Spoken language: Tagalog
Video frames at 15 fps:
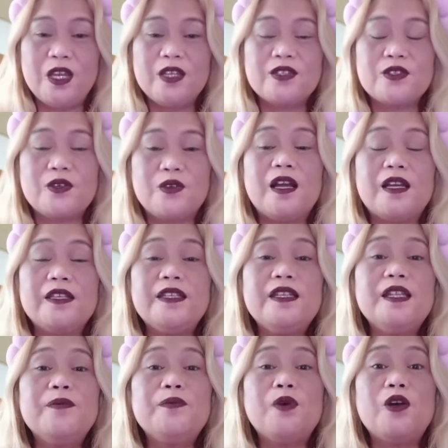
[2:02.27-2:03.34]
So, uh, yan
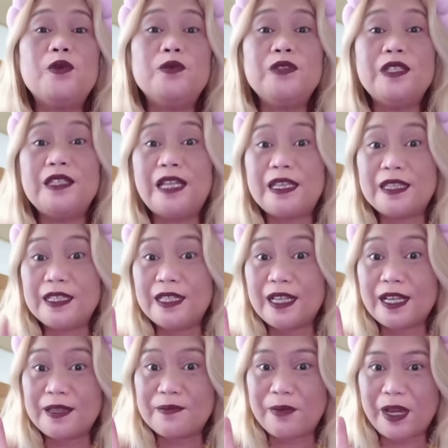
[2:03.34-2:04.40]
lang po ang una nating
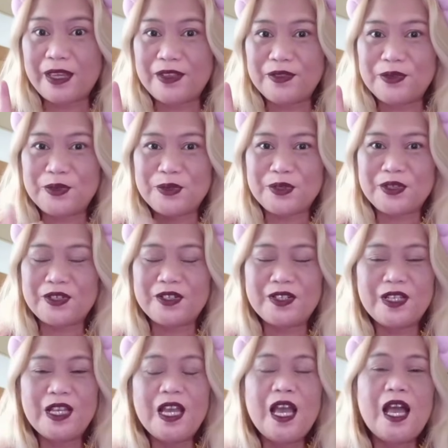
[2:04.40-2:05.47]
reminder.
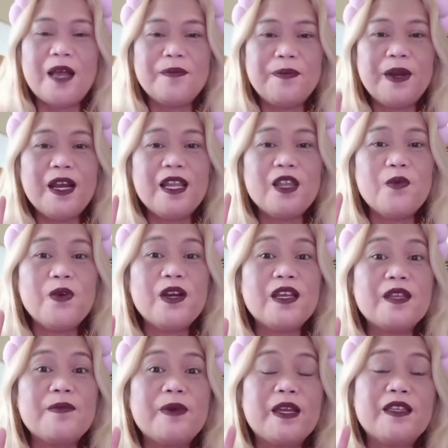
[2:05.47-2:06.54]
Ang pangalawang
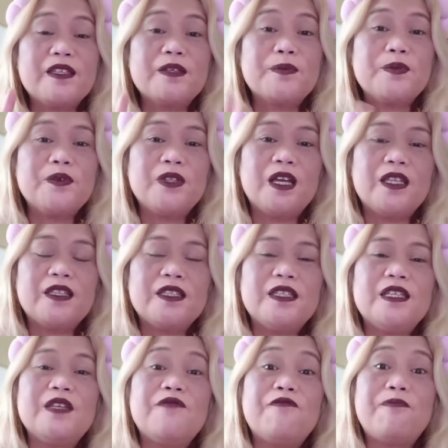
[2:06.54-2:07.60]
reminder po
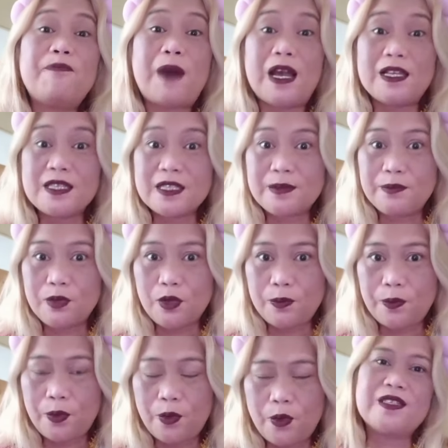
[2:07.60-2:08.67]
natin, if possible
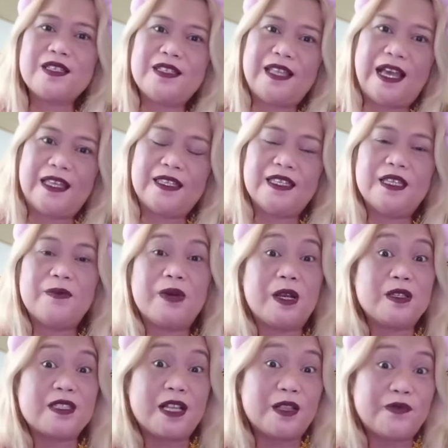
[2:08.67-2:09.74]
po, masa natin na
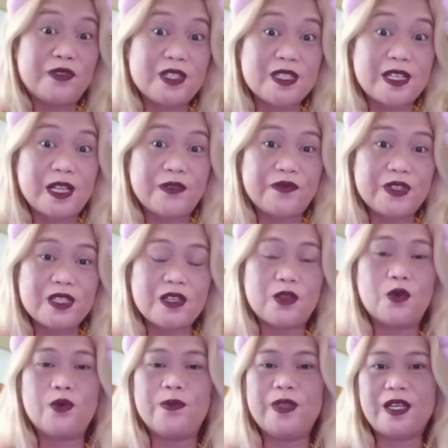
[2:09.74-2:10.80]
mag-selfie-selfie sa
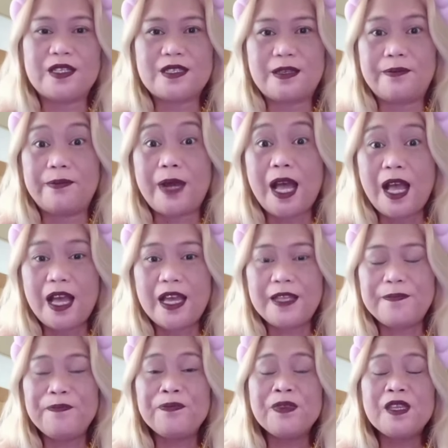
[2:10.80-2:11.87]
loob ng
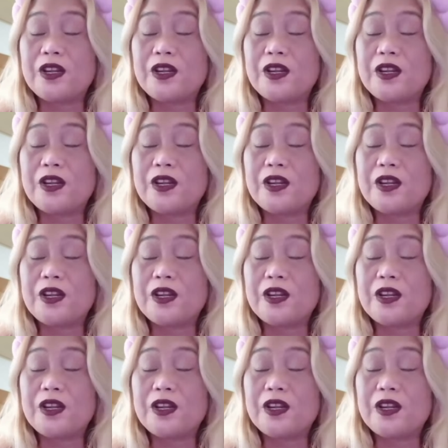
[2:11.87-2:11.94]
simbahan.